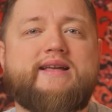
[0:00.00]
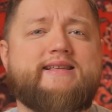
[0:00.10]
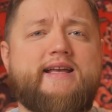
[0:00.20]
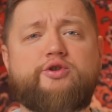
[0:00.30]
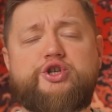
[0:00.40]
а
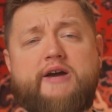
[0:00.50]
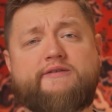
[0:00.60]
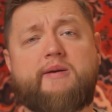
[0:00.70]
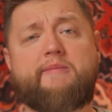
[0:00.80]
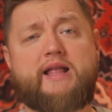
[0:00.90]
следующий
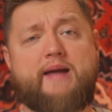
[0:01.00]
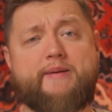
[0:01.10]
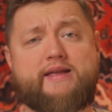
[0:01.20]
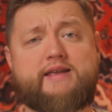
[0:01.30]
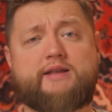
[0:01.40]
автомобиль
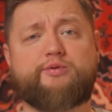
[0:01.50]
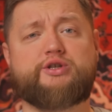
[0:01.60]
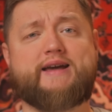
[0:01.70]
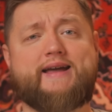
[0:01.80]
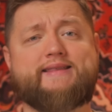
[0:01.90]
опять не
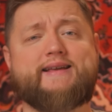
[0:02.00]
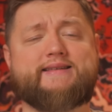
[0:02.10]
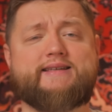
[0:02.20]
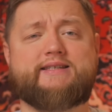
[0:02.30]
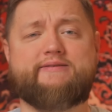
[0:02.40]
отпускает
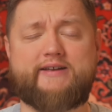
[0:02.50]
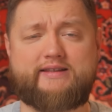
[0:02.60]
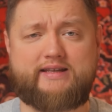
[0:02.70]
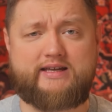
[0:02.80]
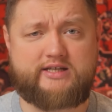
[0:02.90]
нас из
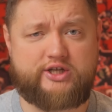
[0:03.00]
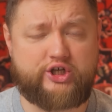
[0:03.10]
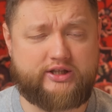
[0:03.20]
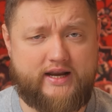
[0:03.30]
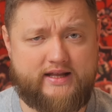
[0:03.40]

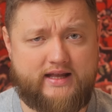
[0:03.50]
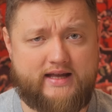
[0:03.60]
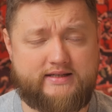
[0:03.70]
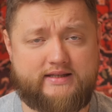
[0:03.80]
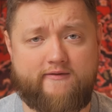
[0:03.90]

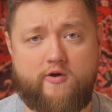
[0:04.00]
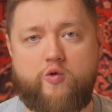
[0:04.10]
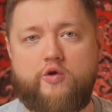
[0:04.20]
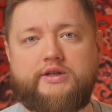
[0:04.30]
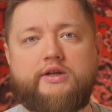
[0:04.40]
2013
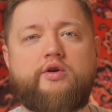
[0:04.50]
года,